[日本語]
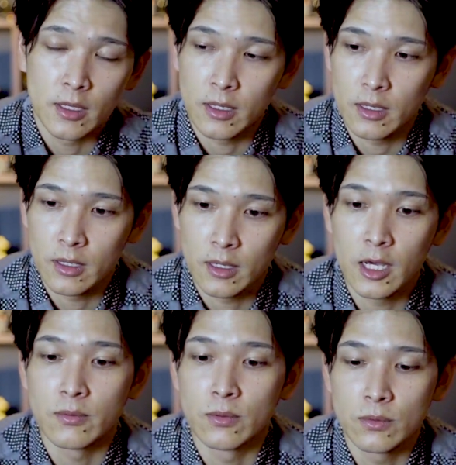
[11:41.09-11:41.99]
え
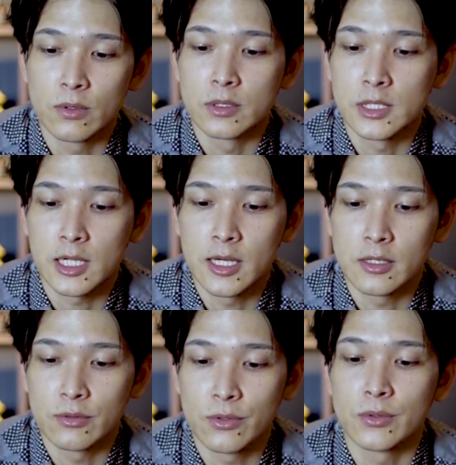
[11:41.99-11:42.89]
iPhone を使
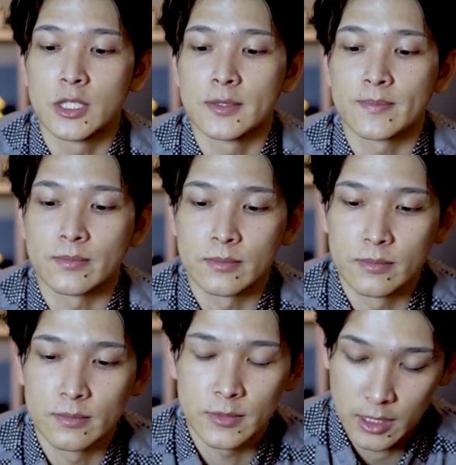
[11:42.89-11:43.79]
えるように
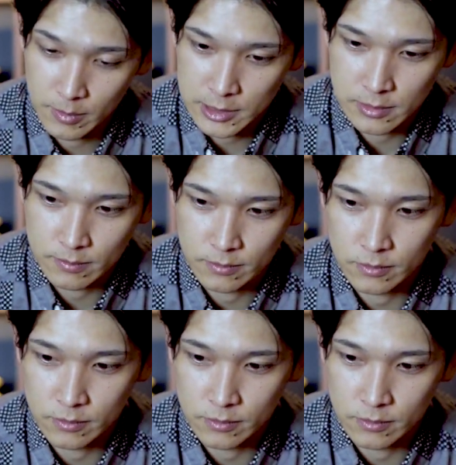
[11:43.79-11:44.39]
なります。